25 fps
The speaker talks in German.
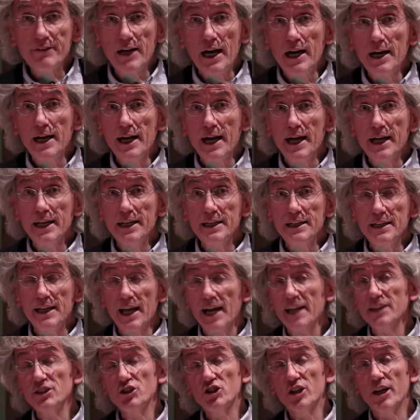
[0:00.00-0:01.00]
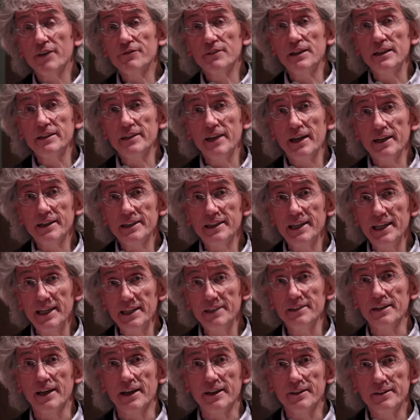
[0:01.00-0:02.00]
war ein leidenschaftlicher
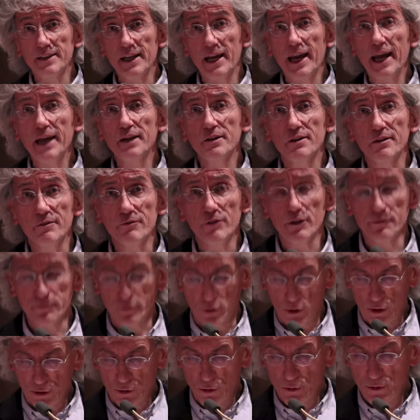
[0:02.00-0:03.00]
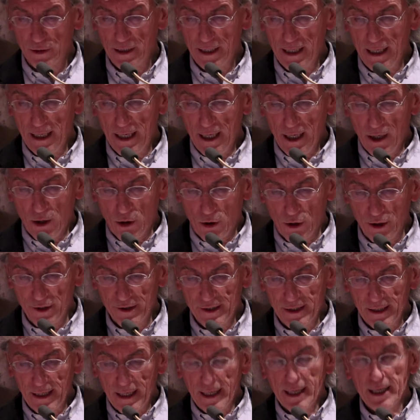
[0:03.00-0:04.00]
Gegner der Hexenverfolgung
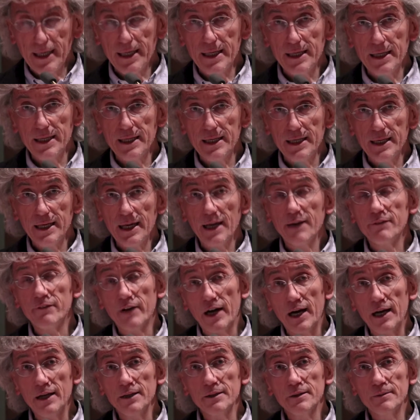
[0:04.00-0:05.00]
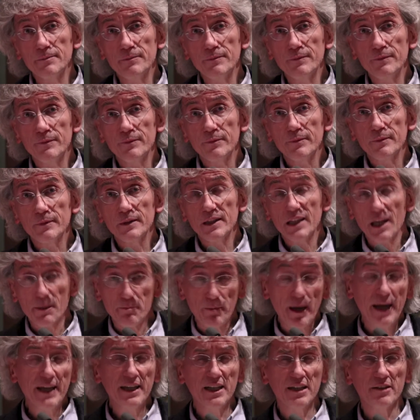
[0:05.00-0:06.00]
und er war der
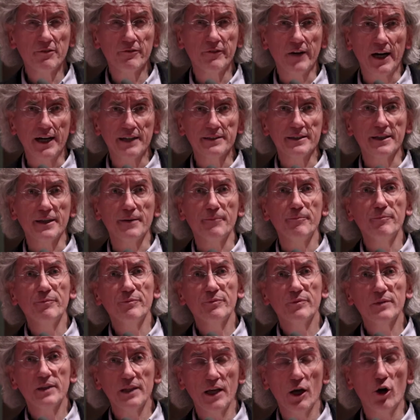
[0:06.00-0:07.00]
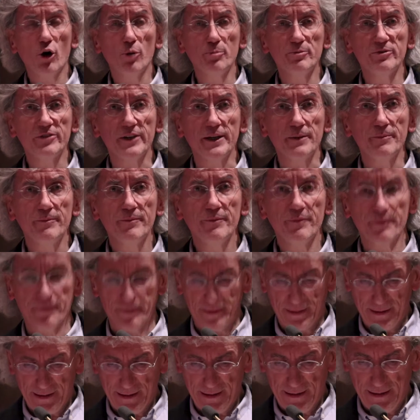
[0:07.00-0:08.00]
Beichtvater der Opfer.
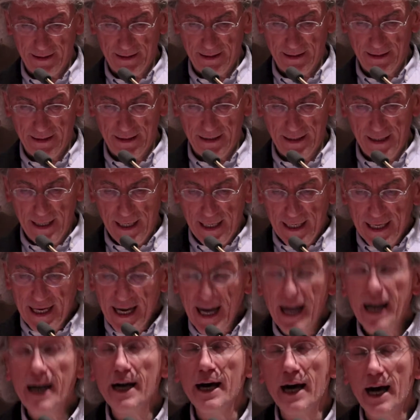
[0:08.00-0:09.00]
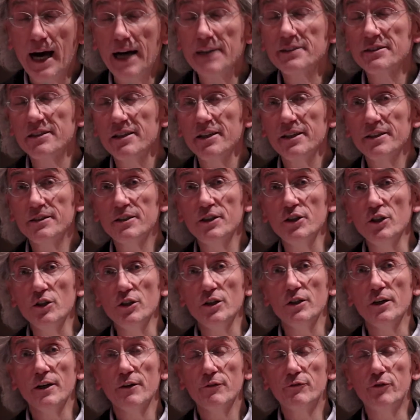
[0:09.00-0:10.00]
Er hat
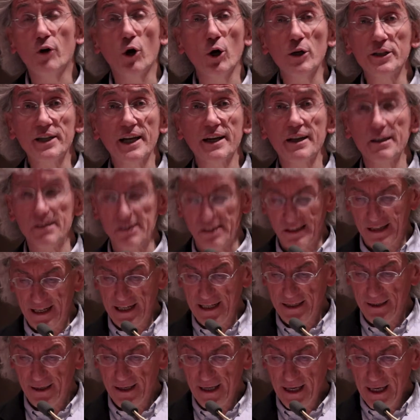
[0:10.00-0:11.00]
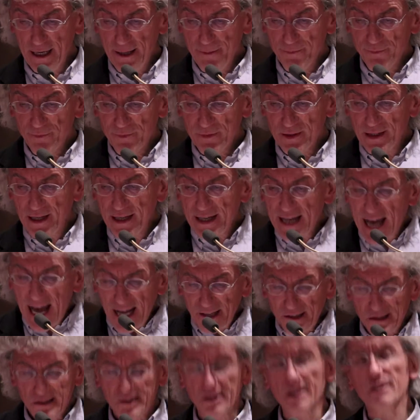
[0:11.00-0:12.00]
die Folter gesehen, den
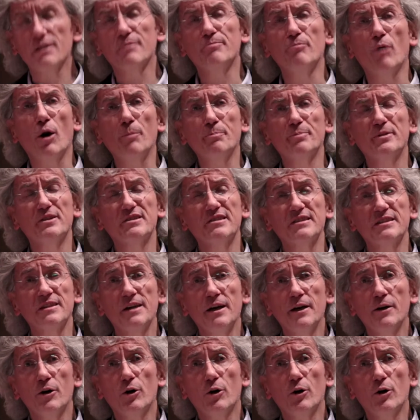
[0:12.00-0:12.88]
Hass des Mobs